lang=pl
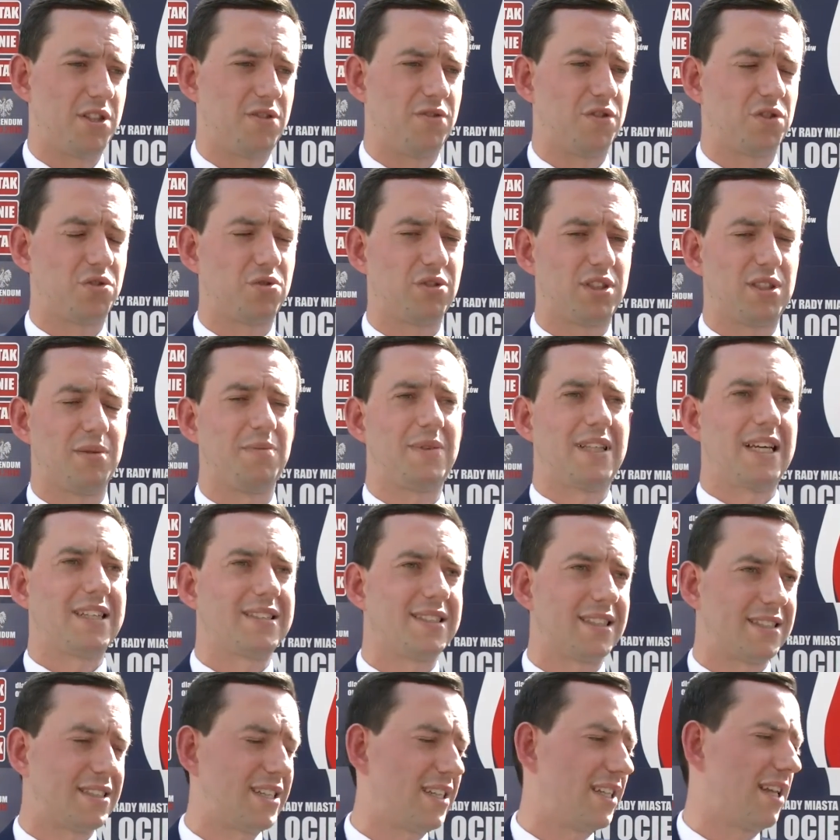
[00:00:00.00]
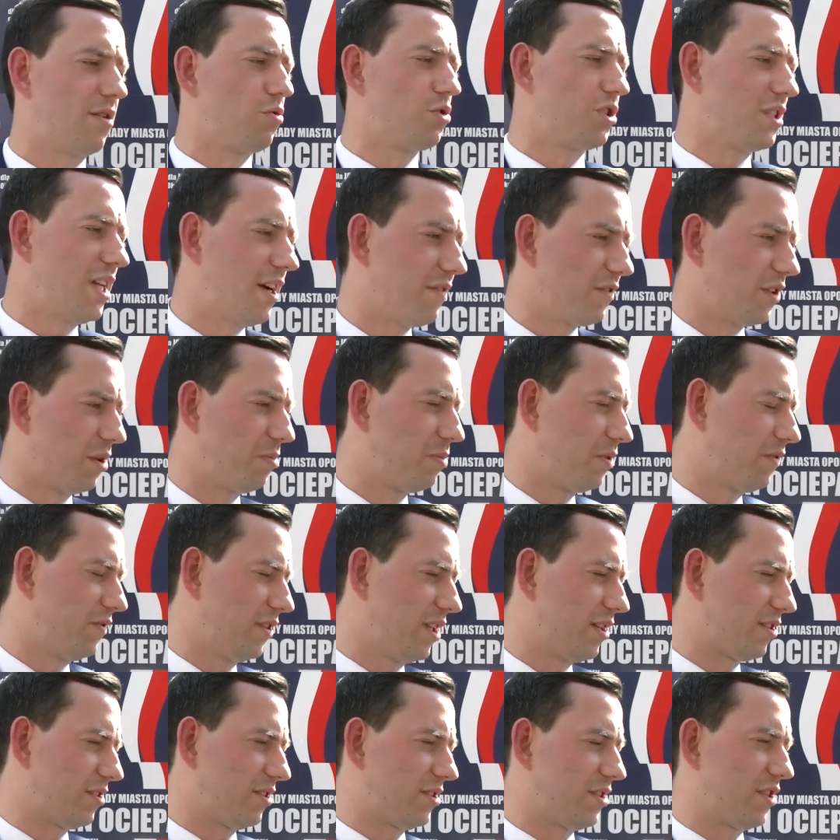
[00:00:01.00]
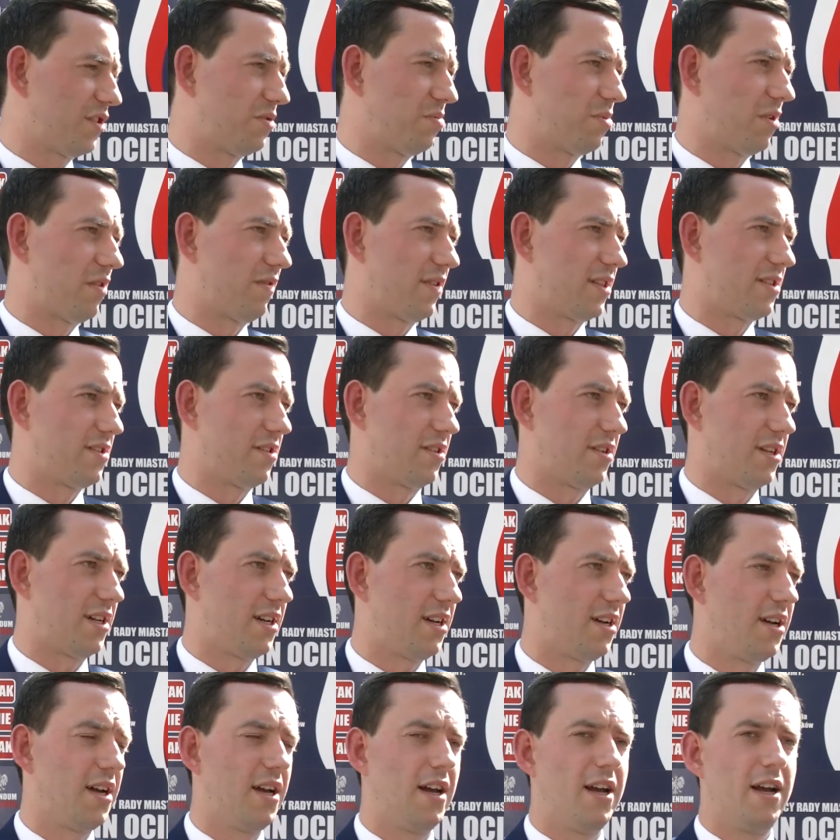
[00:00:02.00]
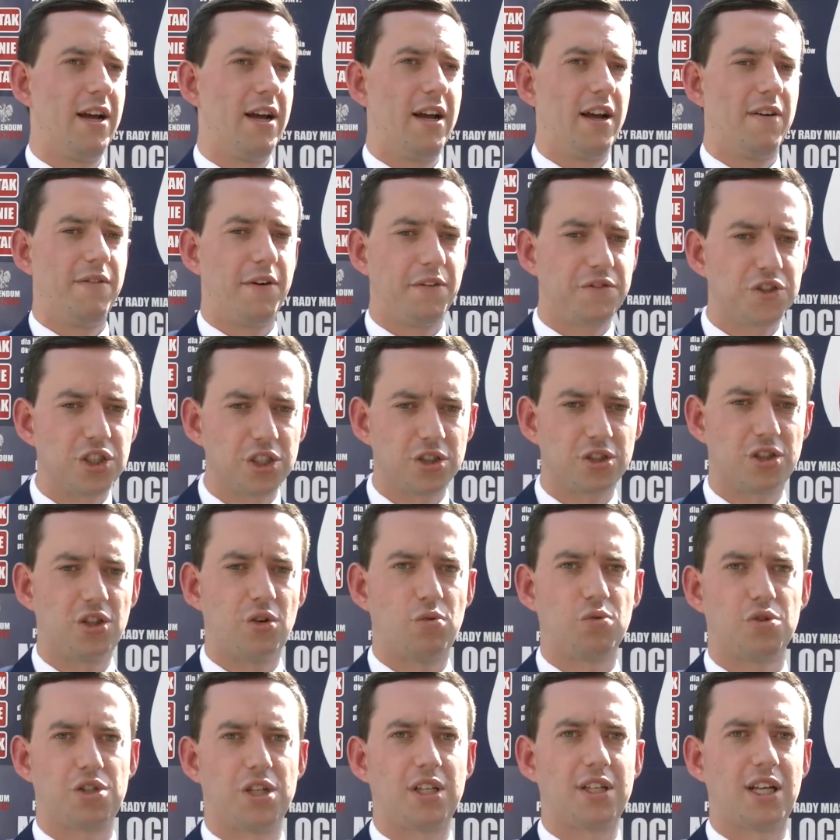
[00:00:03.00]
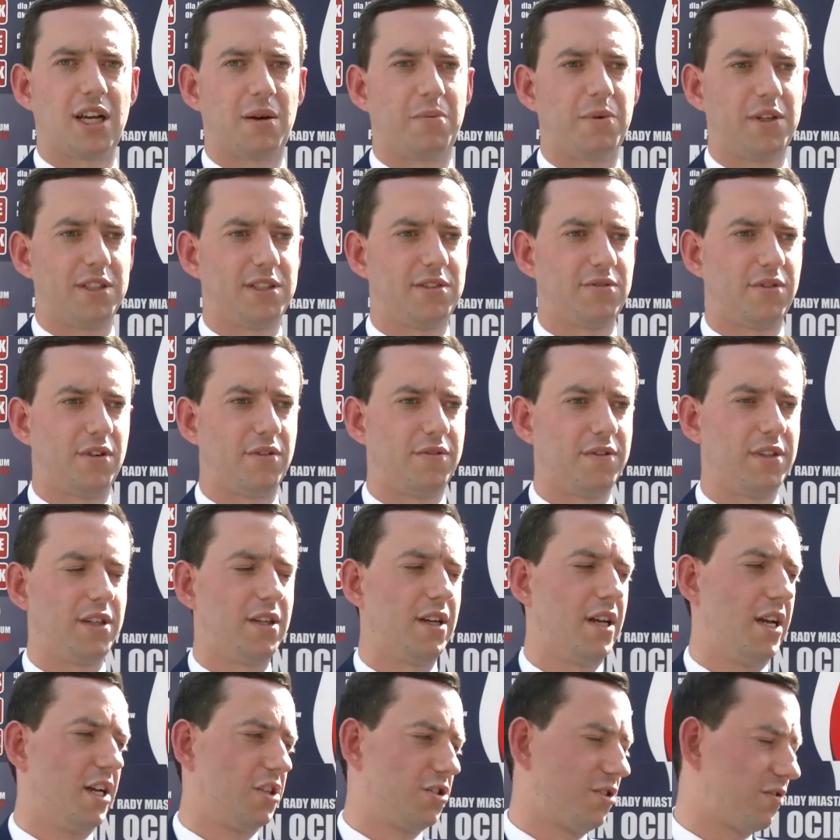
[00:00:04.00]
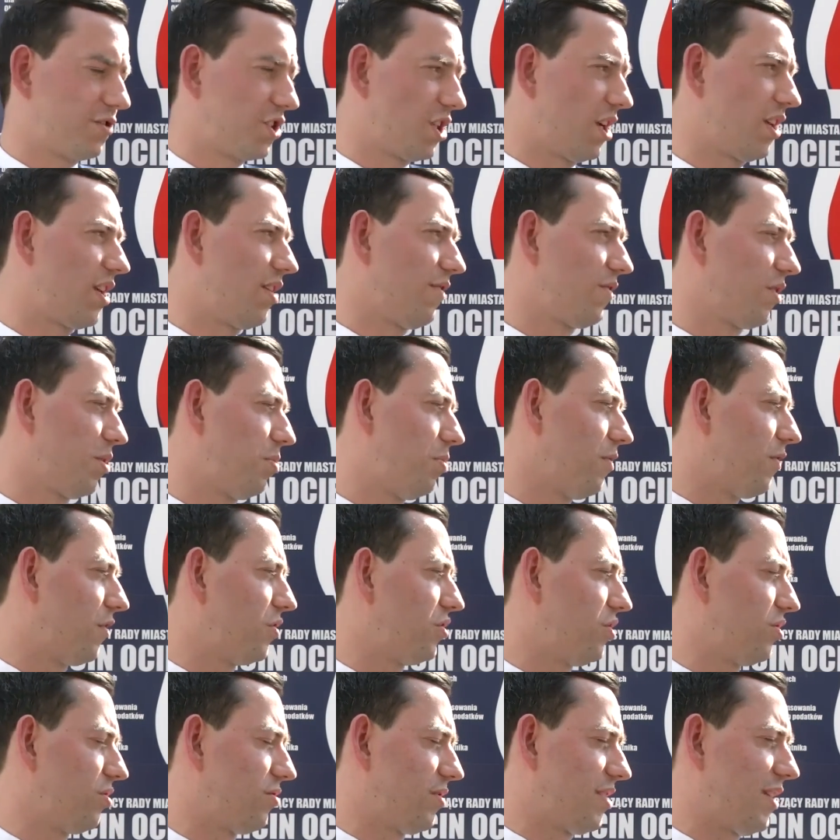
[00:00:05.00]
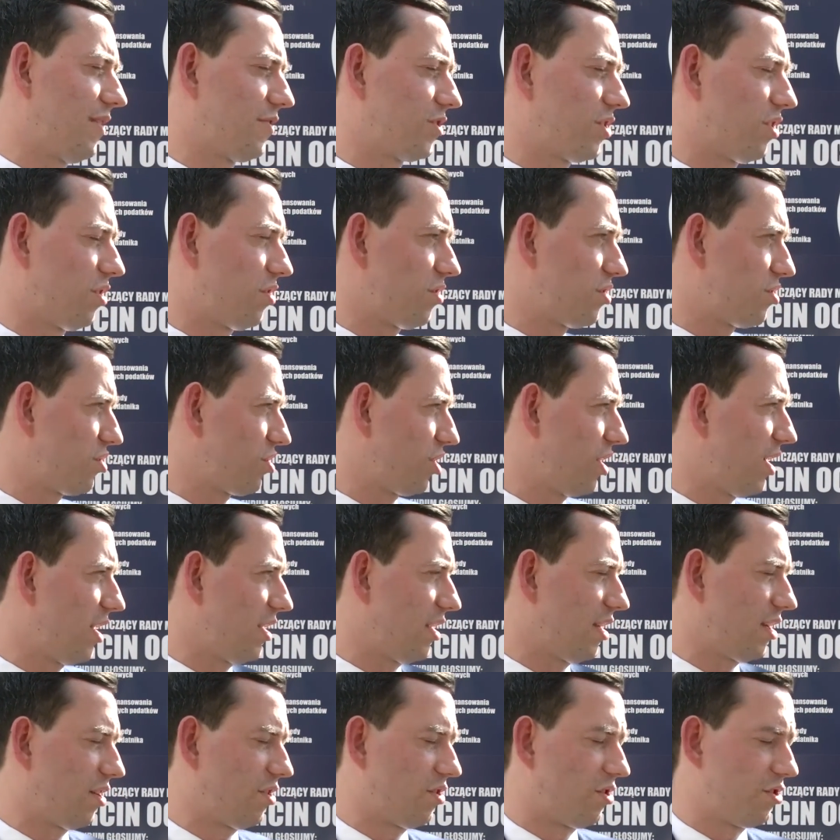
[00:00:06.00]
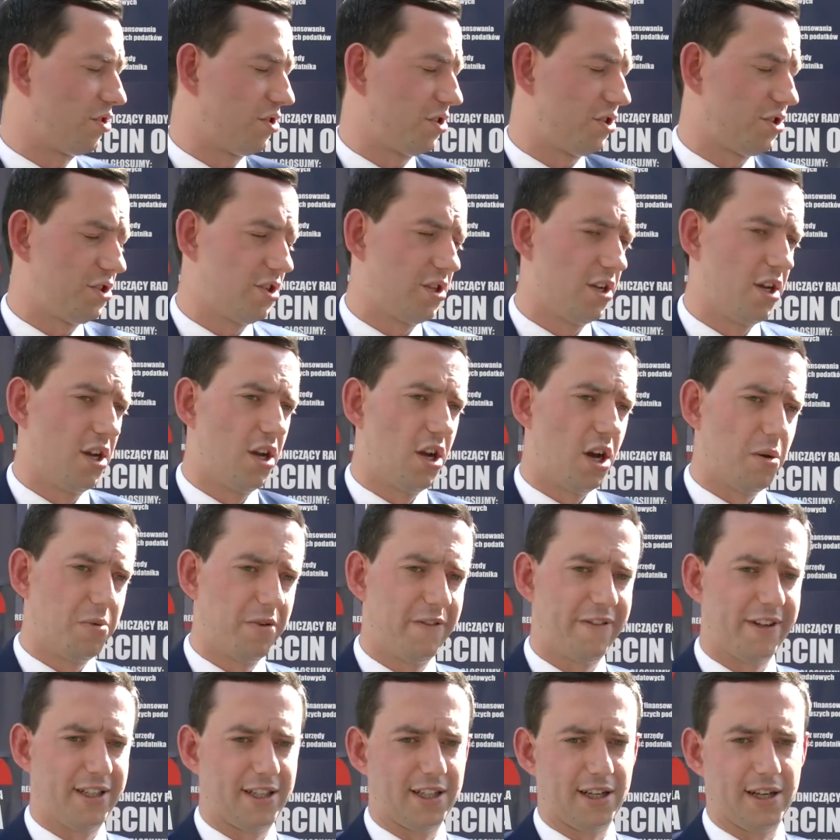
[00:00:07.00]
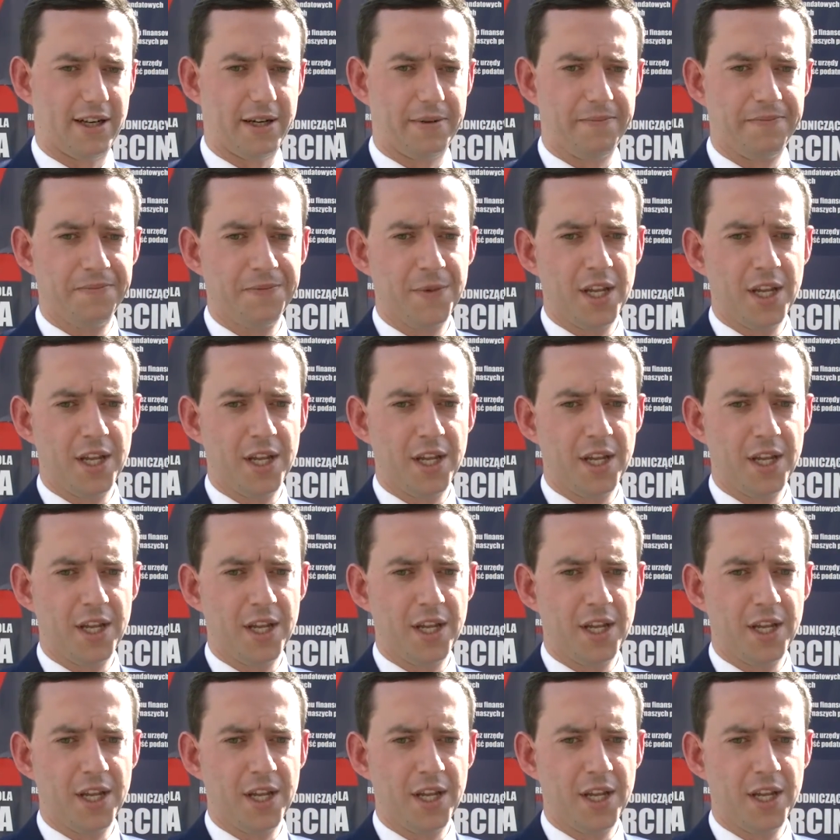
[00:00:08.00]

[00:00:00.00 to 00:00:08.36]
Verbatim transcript: W związku z tym ta zasada już dawno powinna zostać wprowadzona we wszystkich urzędach państwowych, że wszelkie wątpliwości są zawsze rozstrzygane na korzyść obywatela.